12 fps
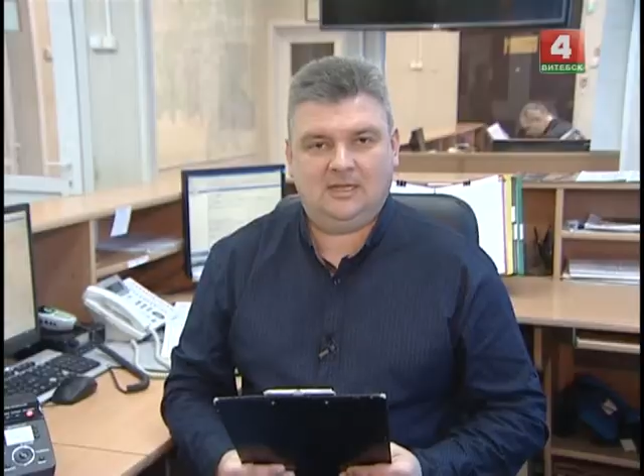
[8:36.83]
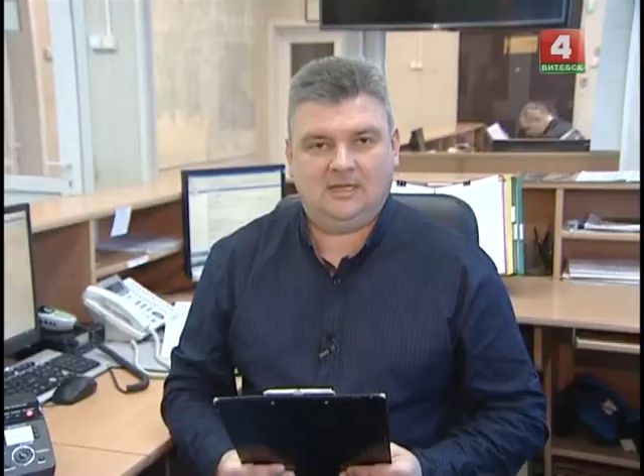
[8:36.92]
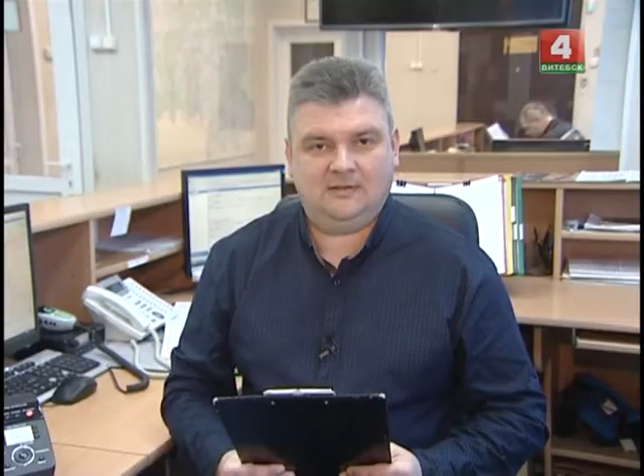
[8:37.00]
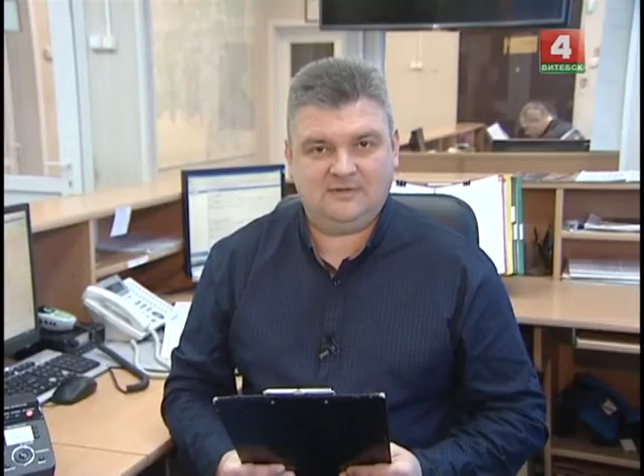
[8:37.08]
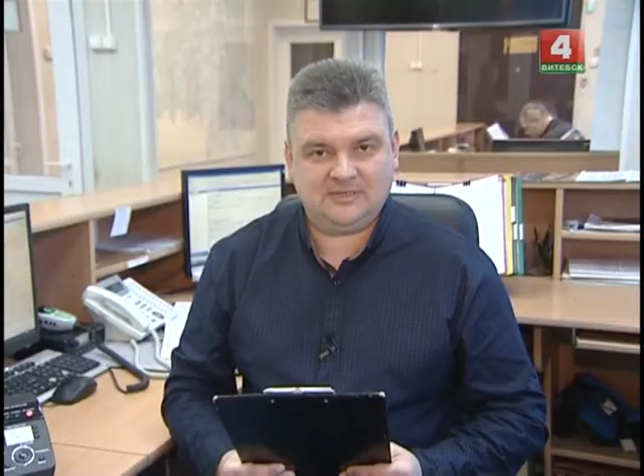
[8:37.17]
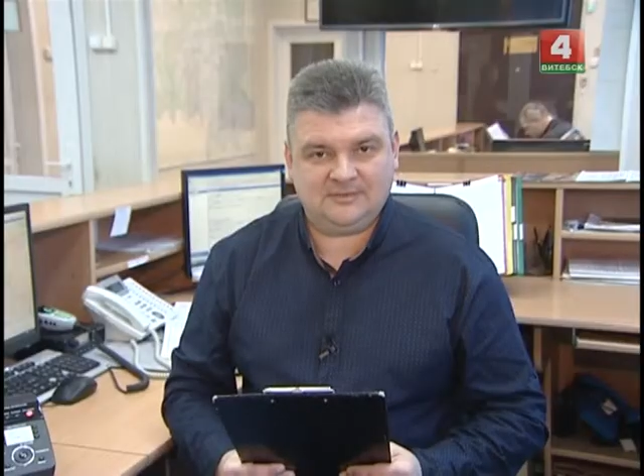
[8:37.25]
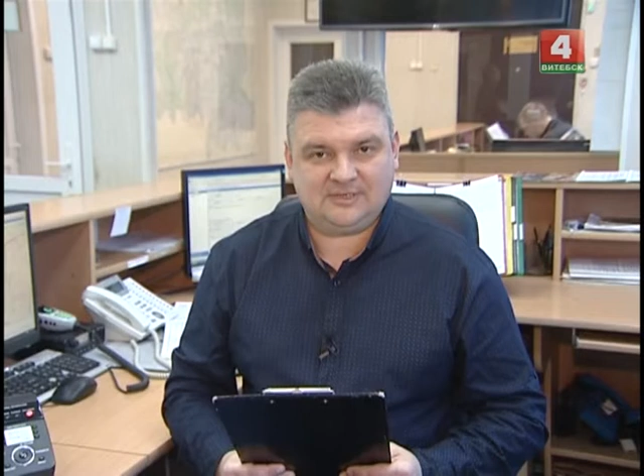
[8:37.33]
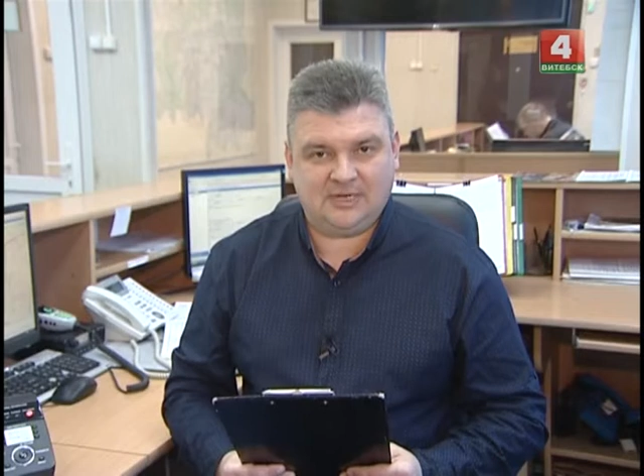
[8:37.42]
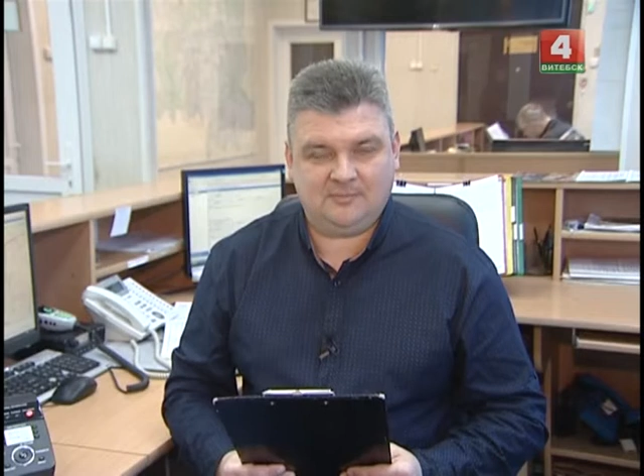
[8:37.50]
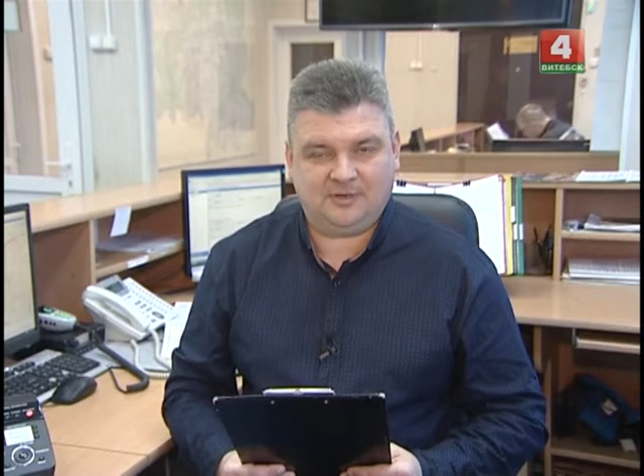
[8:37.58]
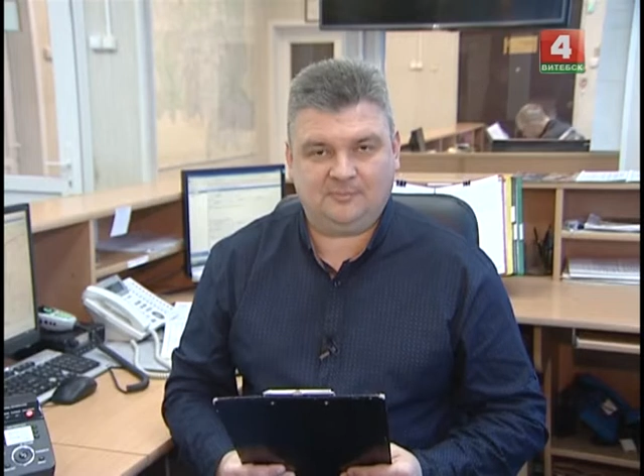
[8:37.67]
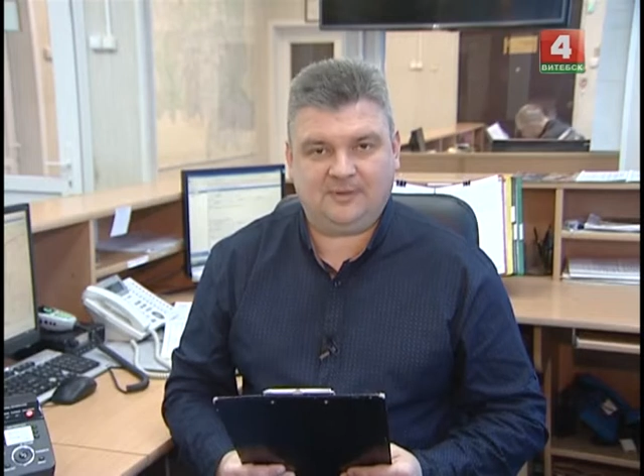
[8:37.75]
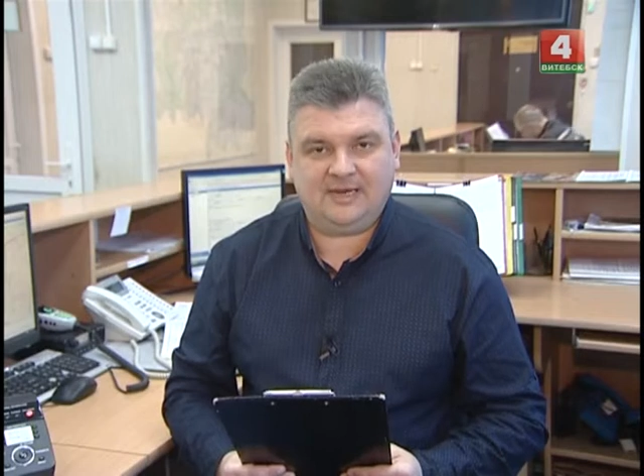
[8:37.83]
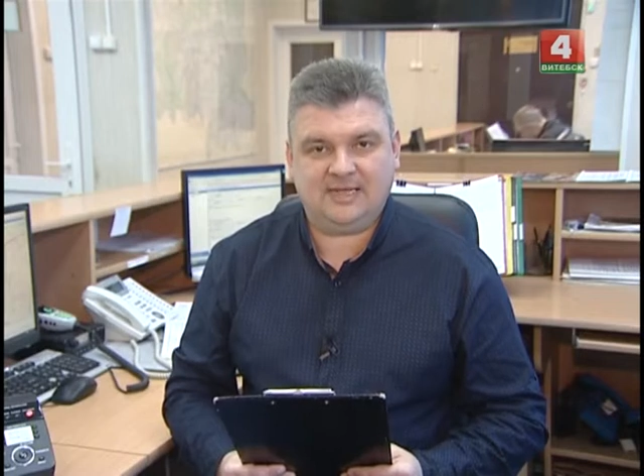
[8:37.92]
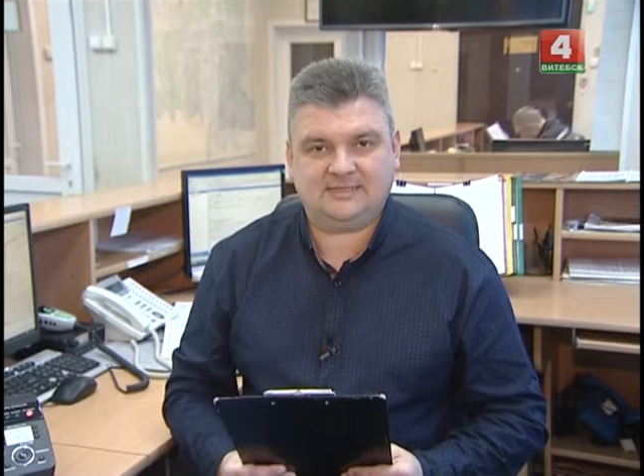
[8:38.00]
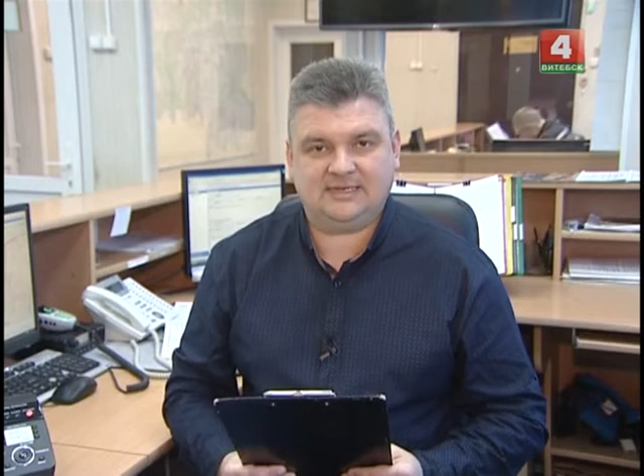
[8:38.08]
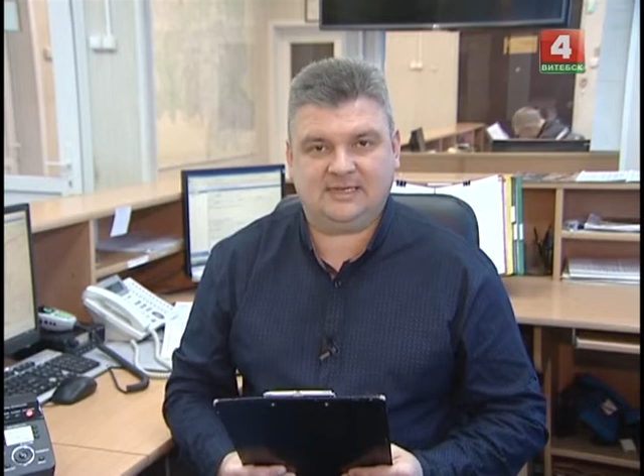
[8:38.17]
Витебское предприятие